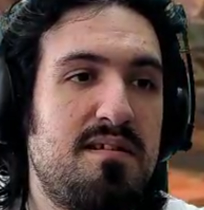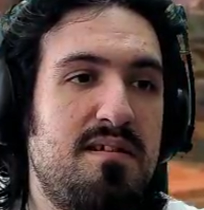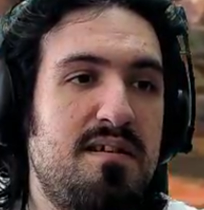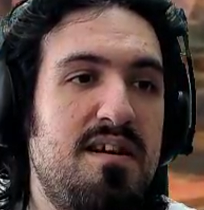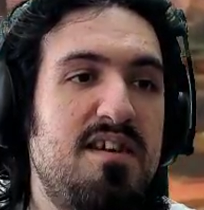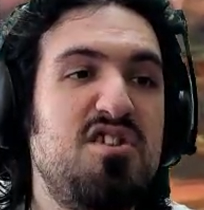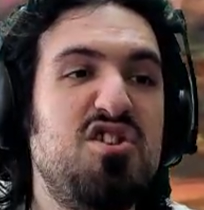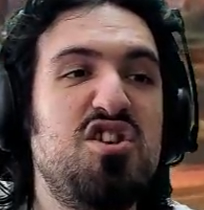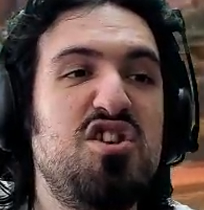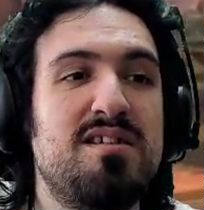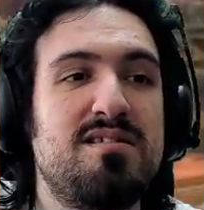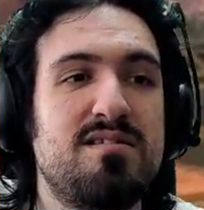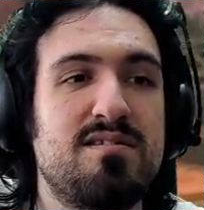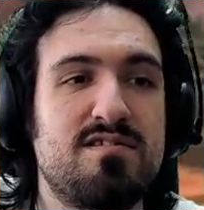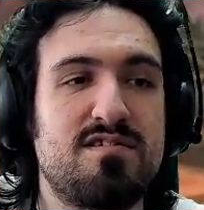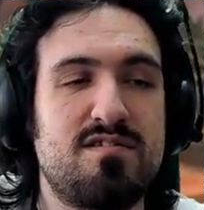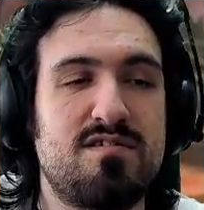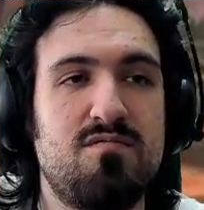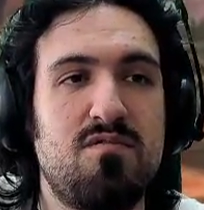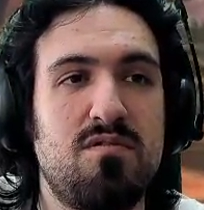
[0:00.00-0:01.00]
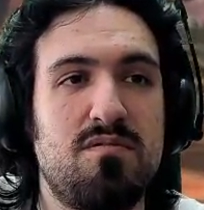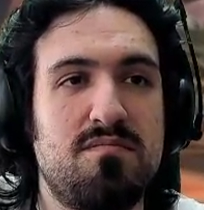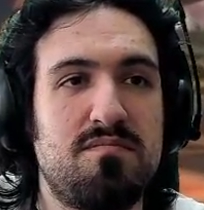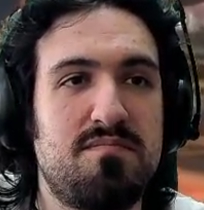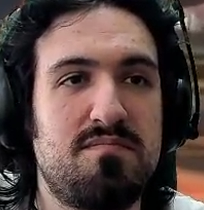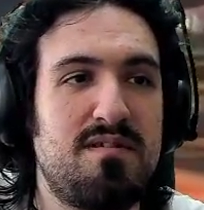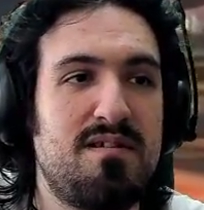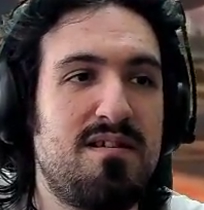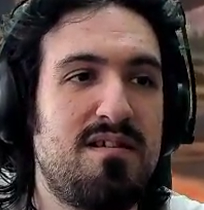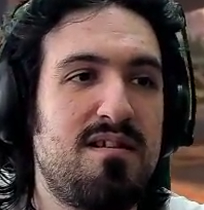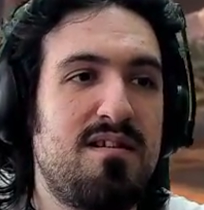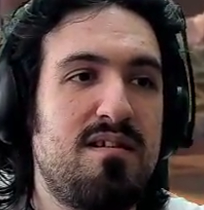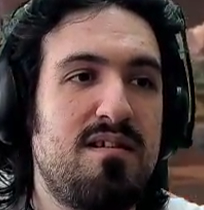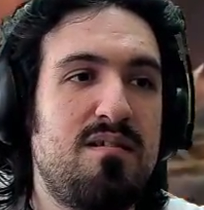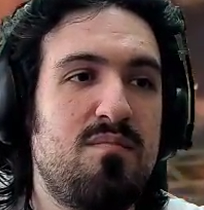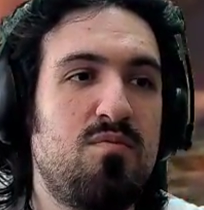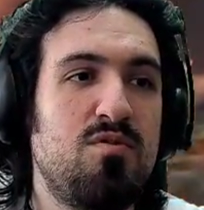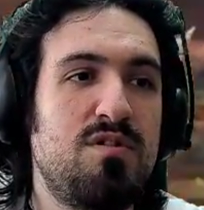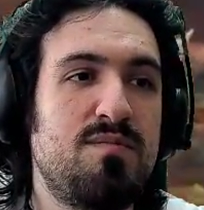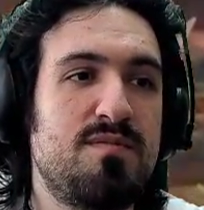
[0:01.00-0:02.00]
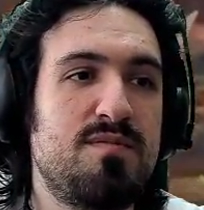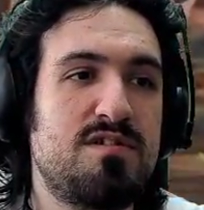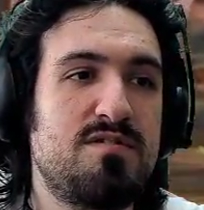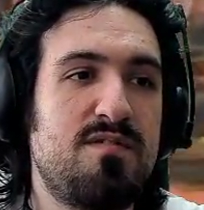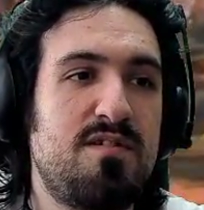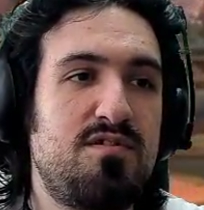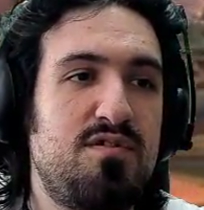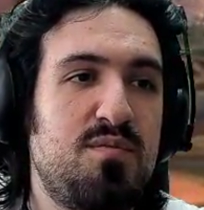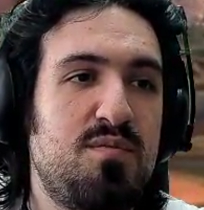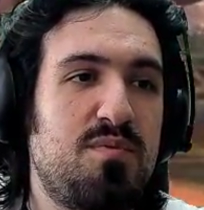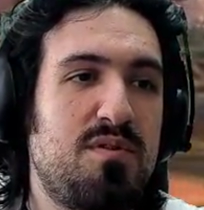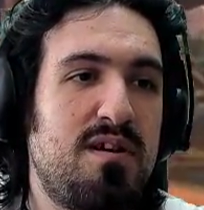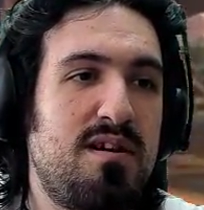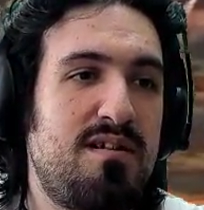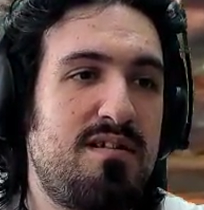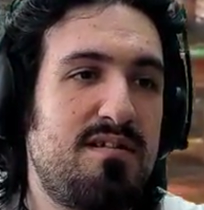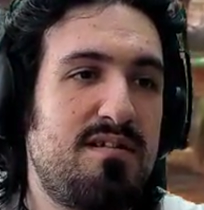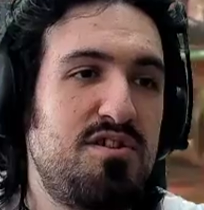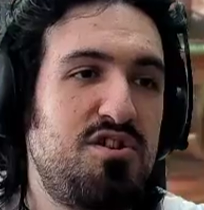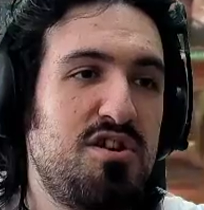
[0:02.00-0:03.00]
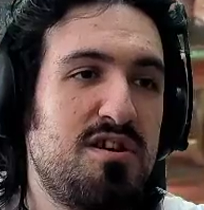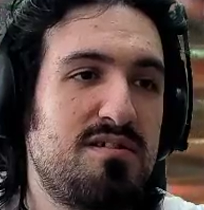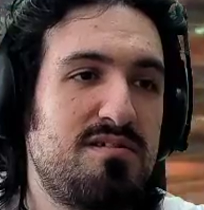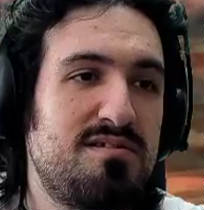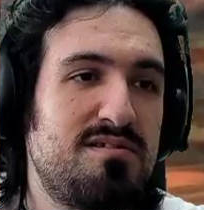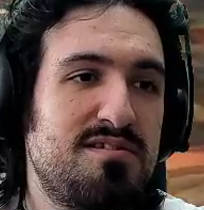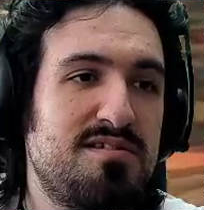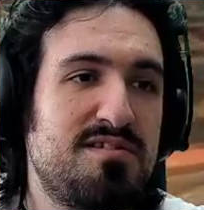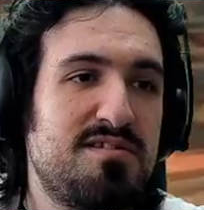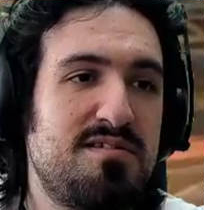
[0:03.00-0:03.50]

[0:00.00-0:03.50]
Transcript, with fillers: Энчантрес, во. Будем называть ее правильно, Энчантрес.